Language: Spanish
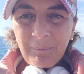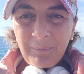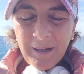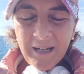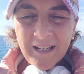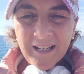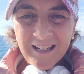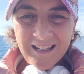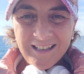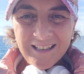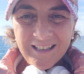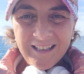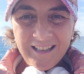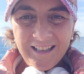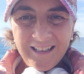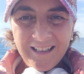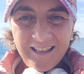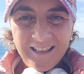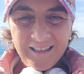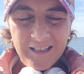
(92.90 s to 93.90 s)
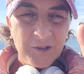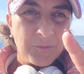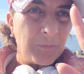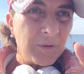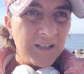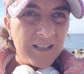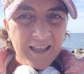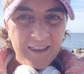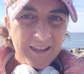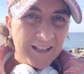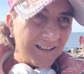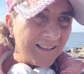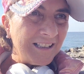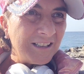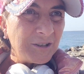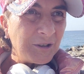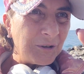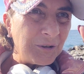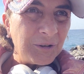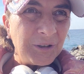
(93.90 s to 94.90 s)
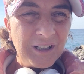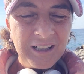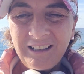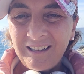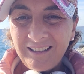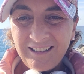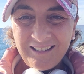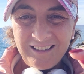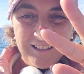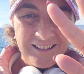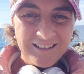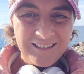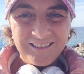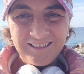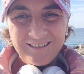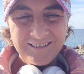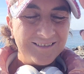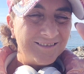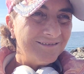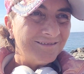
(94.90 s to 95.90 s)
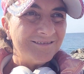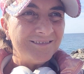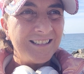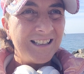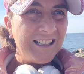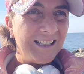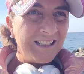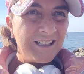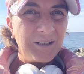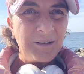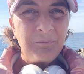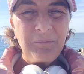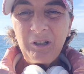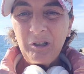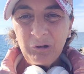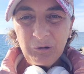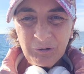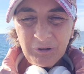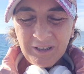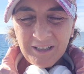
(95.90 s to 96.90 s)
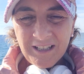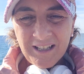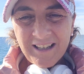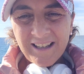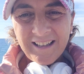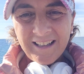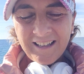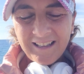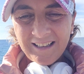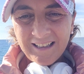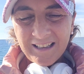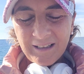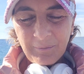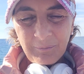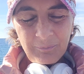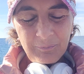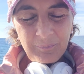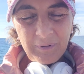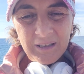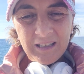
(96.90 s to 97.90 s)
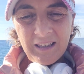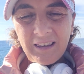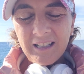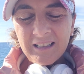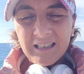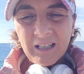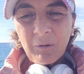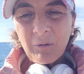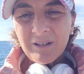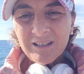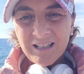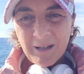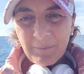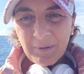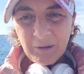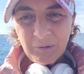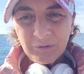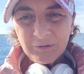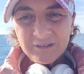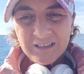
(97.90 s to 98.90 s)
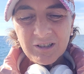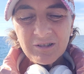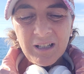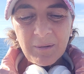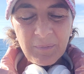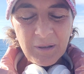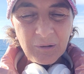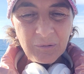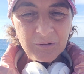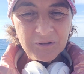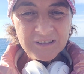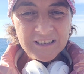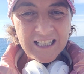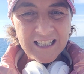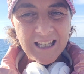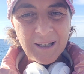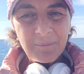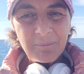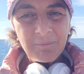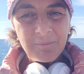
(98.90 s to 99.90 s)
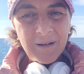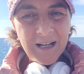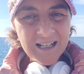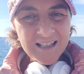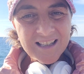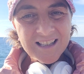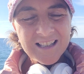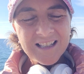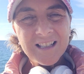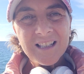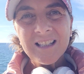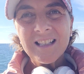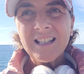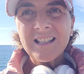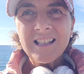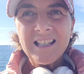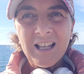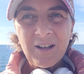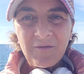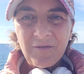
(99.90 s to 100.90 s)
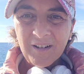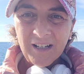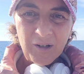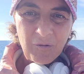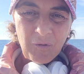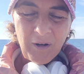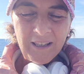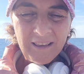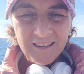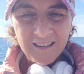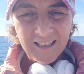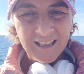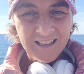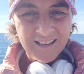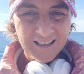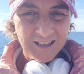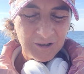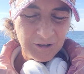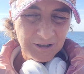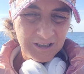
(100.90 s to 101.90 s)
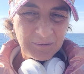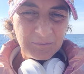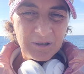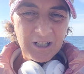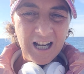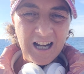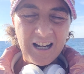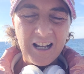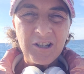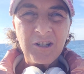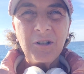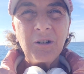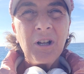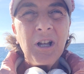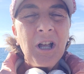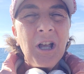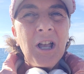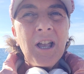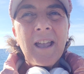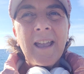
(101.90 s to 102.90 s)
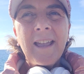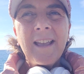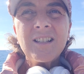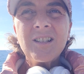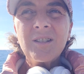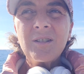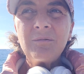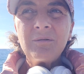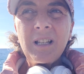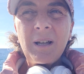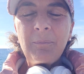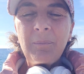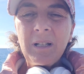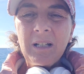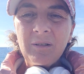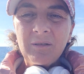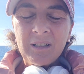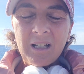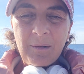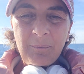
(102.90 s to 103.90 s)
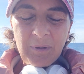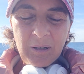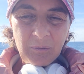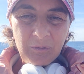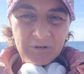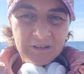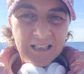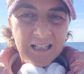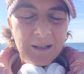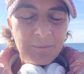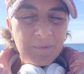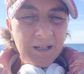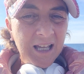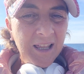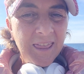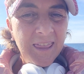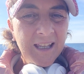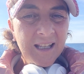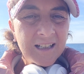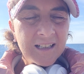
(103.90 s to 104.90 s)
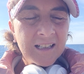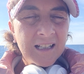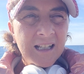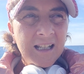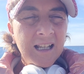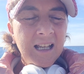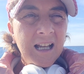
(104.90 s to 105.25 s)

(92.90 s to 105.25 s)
para, eh, después de hacerte todo el, view, eh, decirte cuál es la pregunta. Es una pregunta que más que sea frecuente, quiero terminar el año, es una, pregunta que me hacen